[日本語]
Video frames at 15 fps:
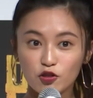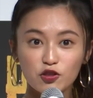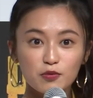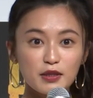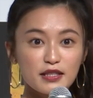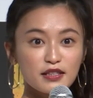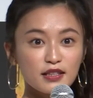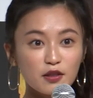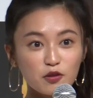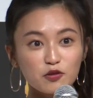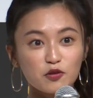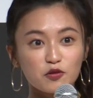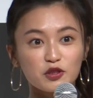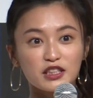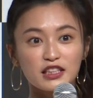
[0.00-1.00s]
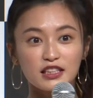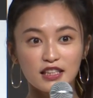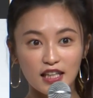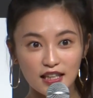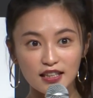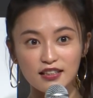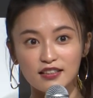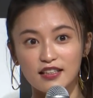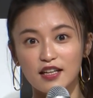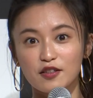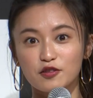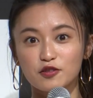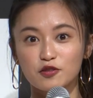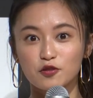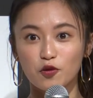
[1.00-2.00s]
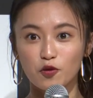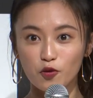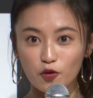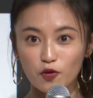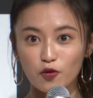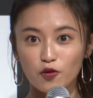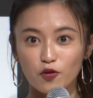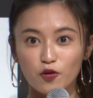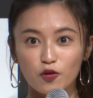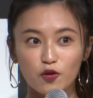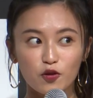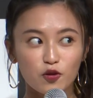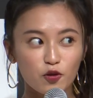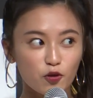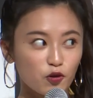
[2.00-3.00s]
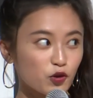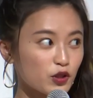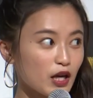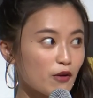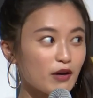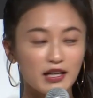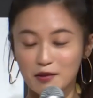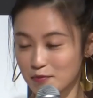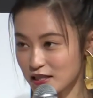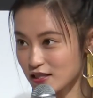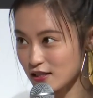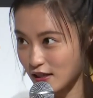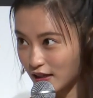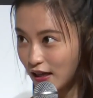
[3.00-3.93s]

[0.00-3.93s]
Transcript: 特別なことをしないっていうのをこだわりました